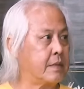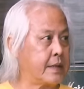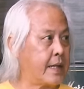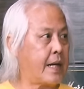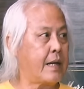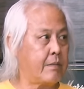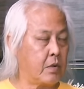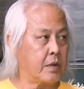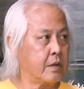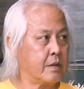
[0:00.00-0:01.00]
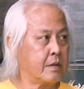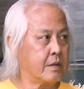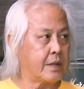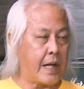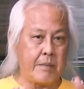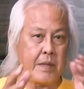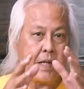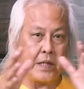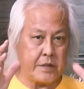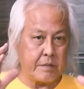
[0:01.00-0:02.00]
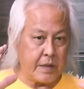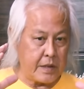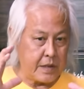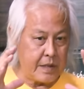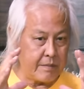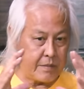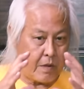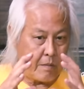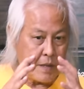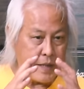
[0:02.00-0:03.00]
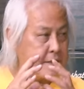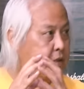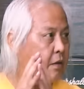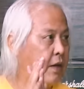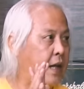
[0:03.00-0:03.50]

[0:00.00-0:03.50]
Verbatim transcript: มันจะง่ายหมดการ manage มันเริ่ม complex ลง